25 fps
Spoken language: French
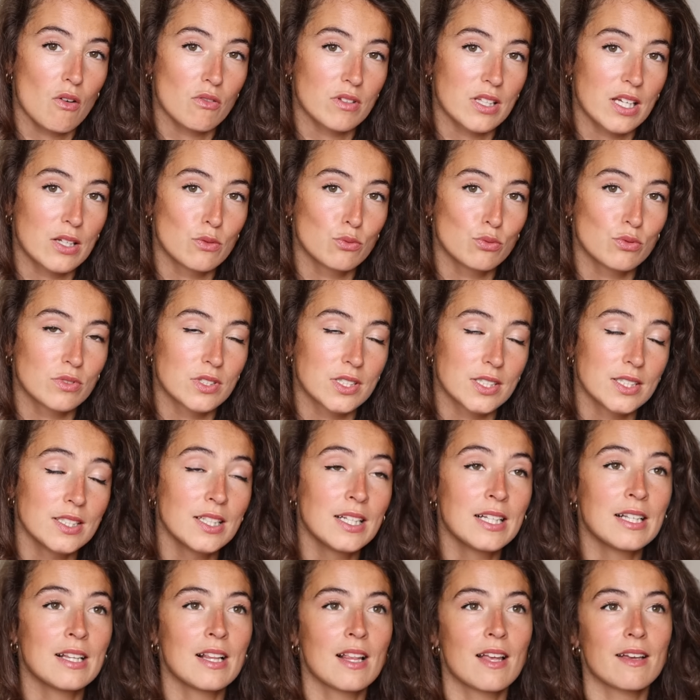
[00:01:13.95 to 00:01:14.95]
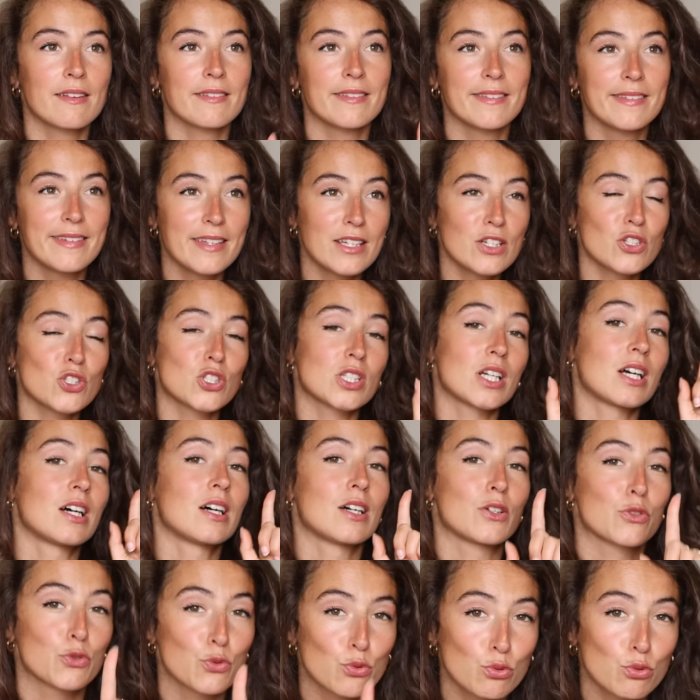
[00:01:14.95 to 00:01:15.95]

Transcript: l'Andalousie, déjà